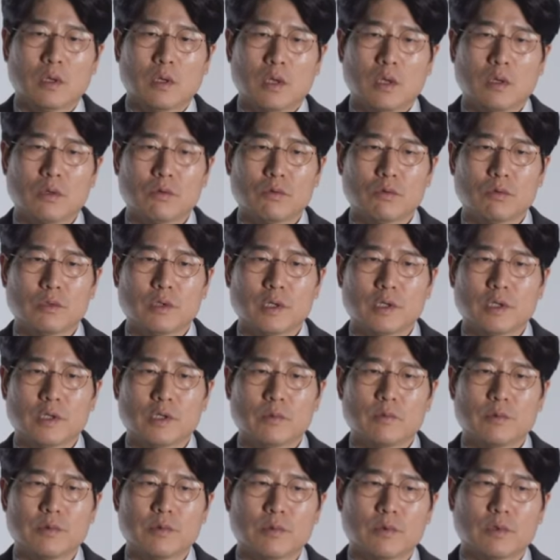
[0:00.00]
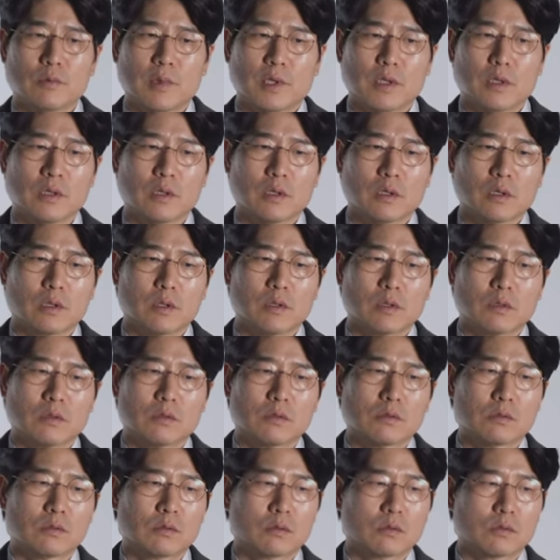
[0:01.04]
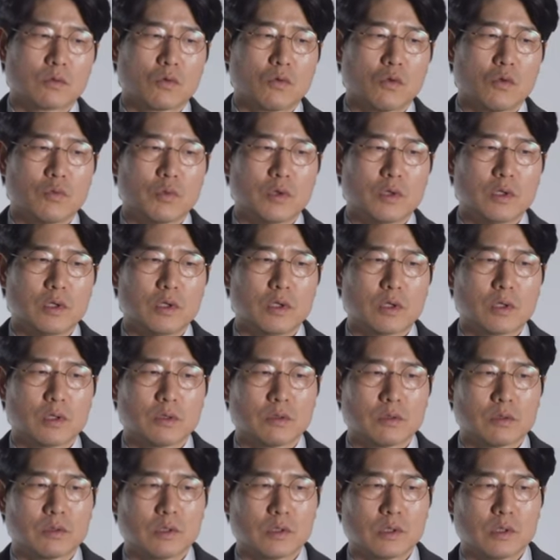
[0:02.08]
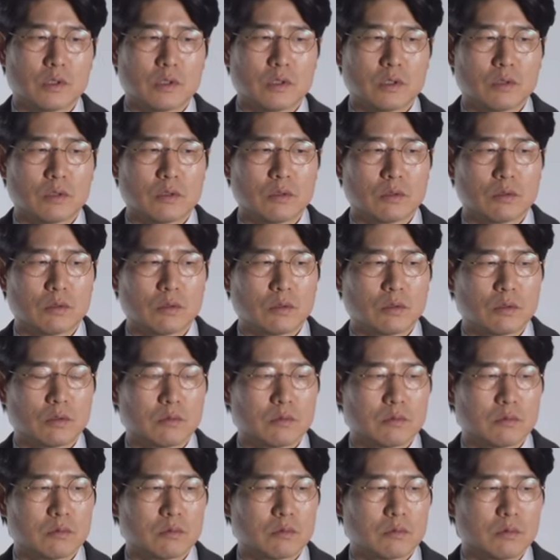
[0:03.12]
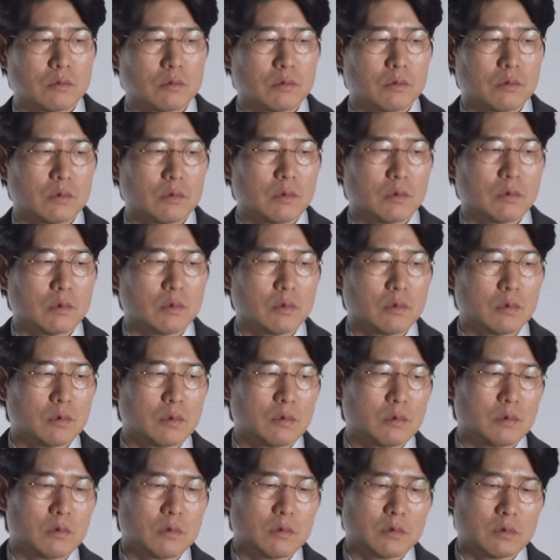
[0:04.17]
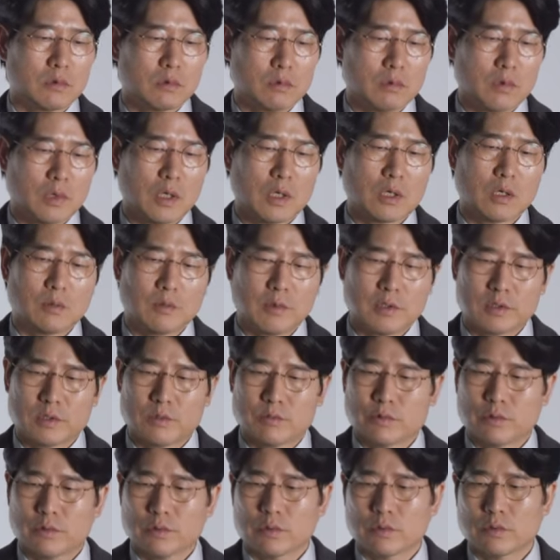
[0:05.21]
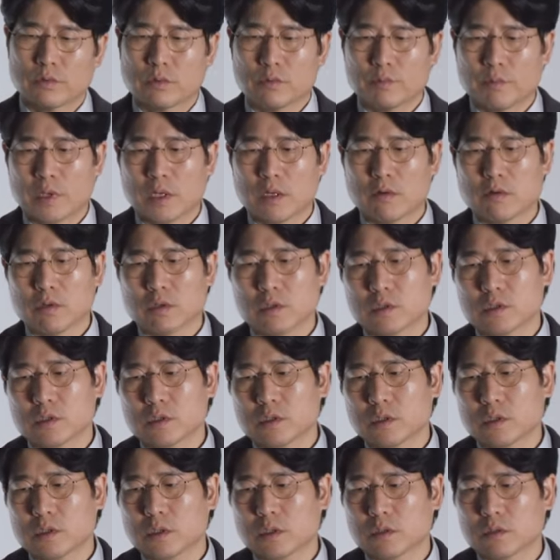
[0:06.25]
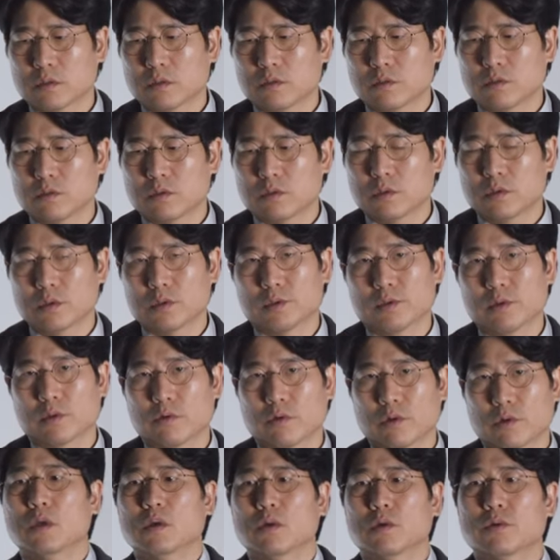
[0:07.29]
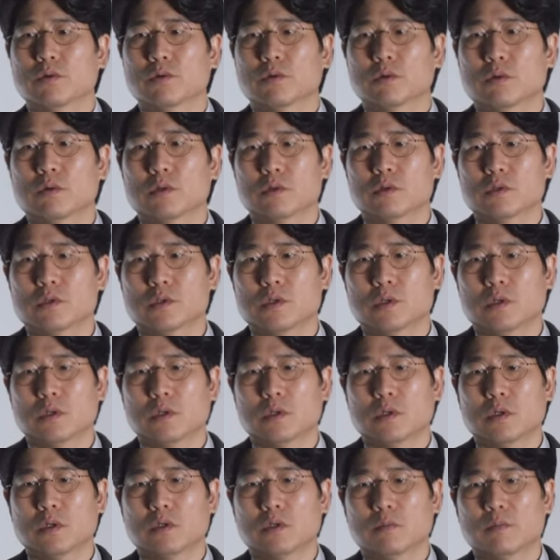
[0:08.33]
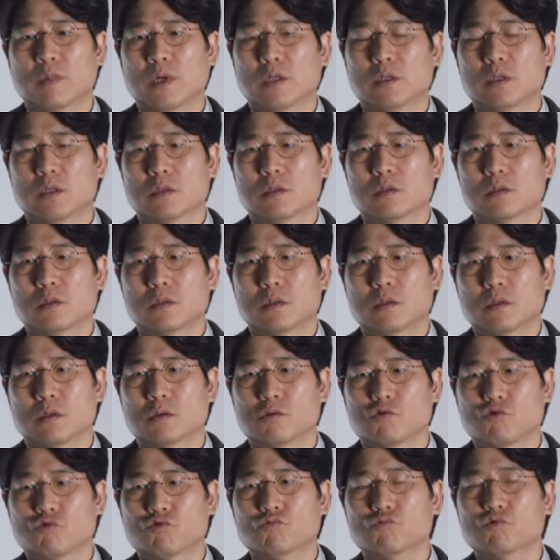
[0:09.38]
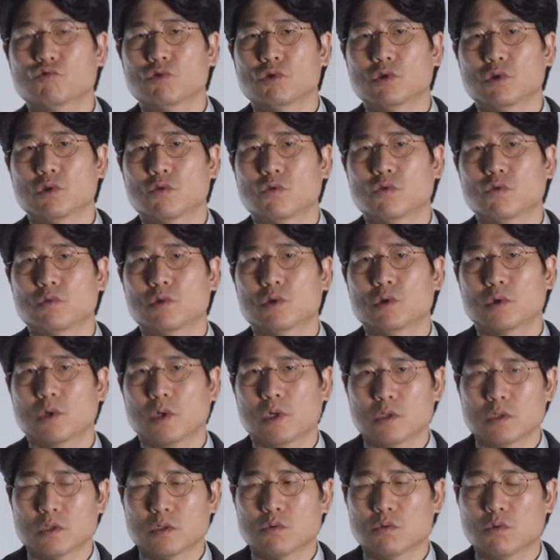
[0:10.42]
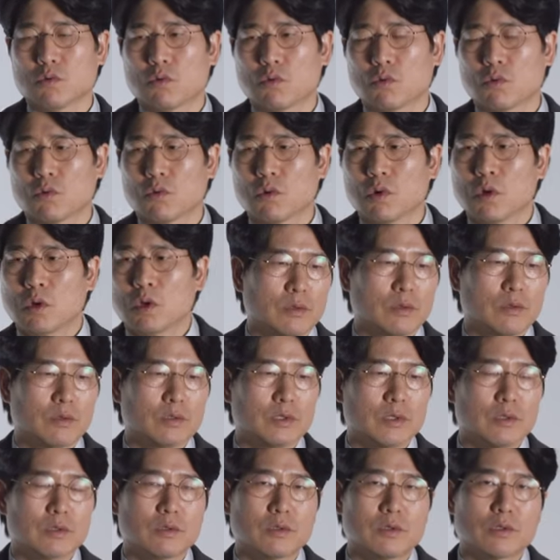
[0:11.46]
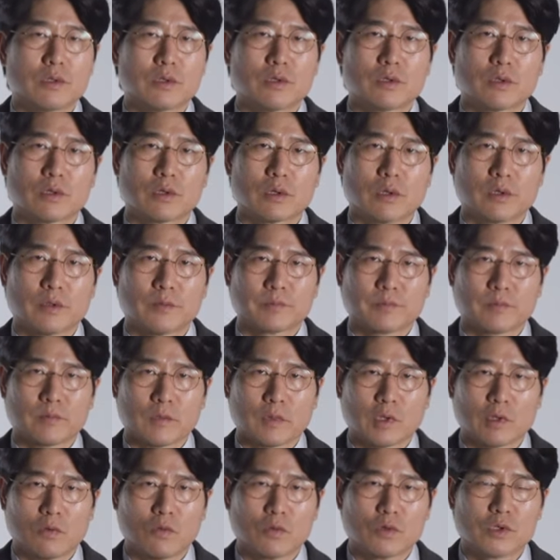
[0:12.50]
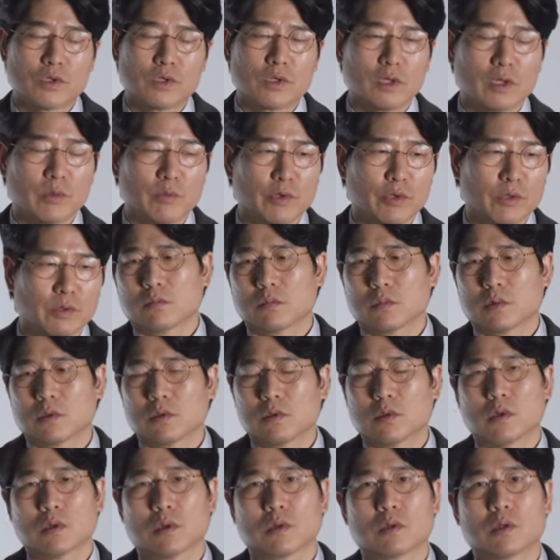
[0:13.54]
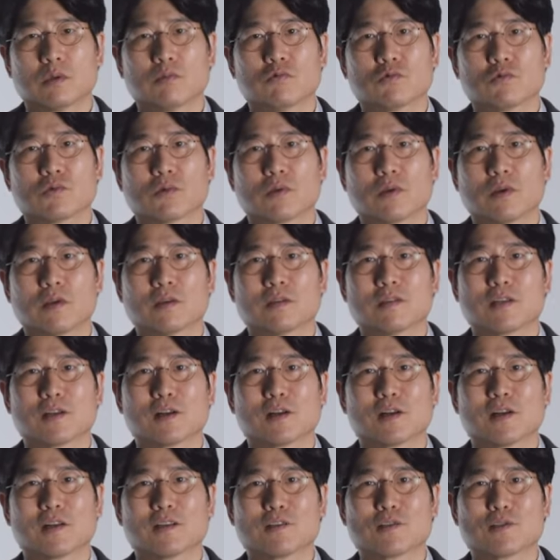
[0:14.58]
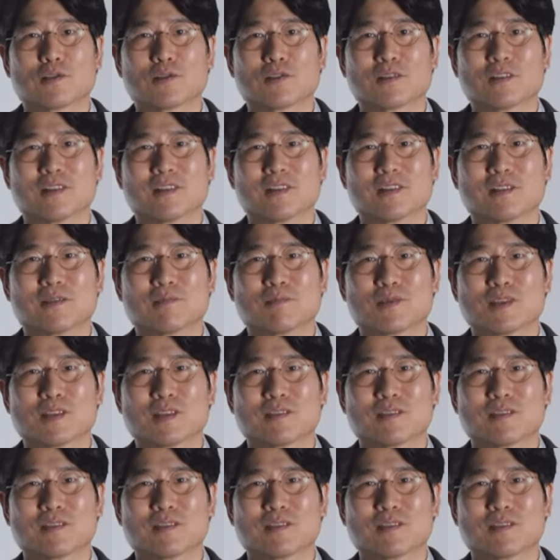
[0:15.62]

학교를 다니면서 만나게 되는 고민이라든지 어떤 어, 아까 말씀드렸던 어떤 방황의 시간 같은 것들이 있을 거예요. 어떤 그런 시간을 만났을 때 충분히 고민을 하시고 언제든지 이렇게 오신다면 아, 기분 좋게 잘 가르쳐 드리겠습니다.